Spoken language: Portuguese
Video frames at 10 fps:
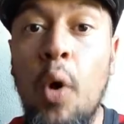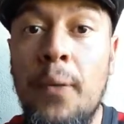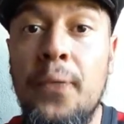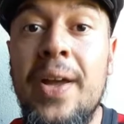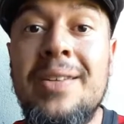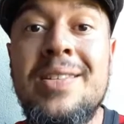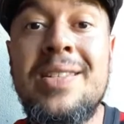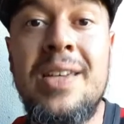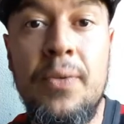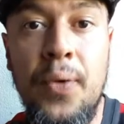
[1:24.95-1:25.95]

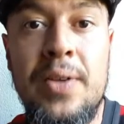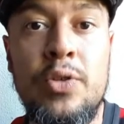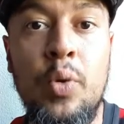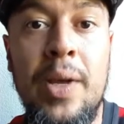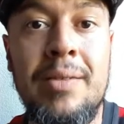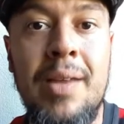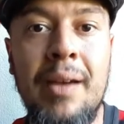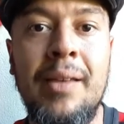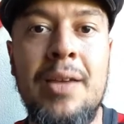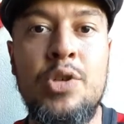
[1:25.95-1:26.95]
ofensivas do
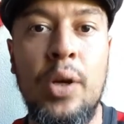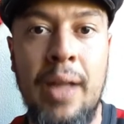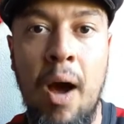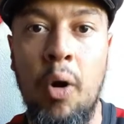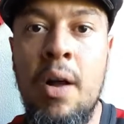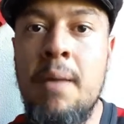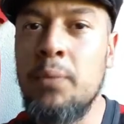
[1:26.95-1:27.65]
Internacional.